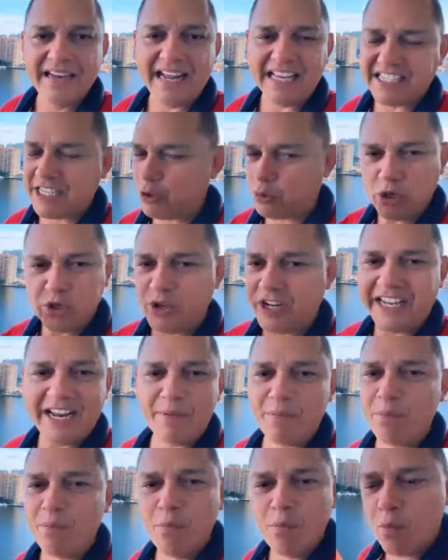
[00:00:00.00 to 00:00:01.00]
la situación
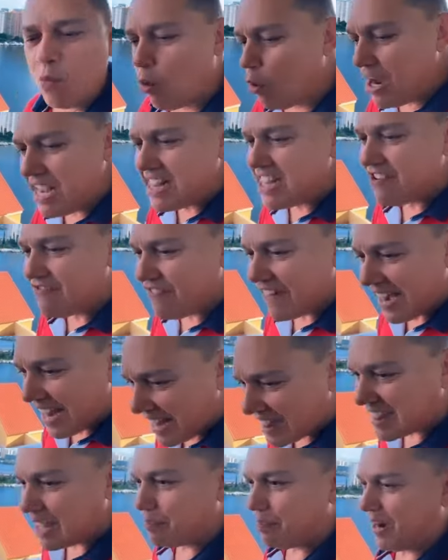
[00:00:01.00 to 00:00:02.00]
era muy
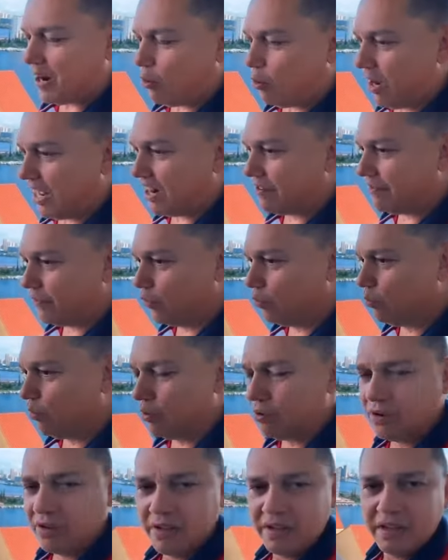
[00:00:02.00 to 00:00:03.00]
diferente para jugar al
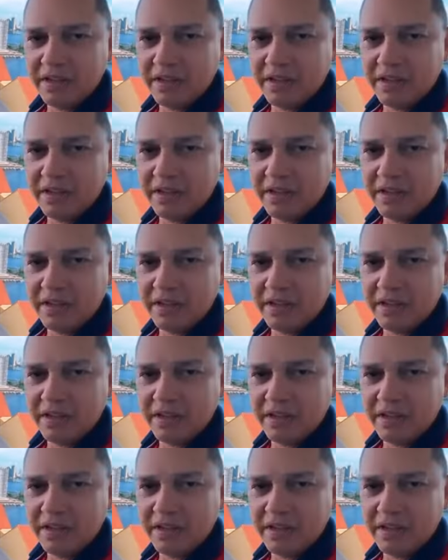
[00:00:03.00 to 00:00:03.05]
fútbol.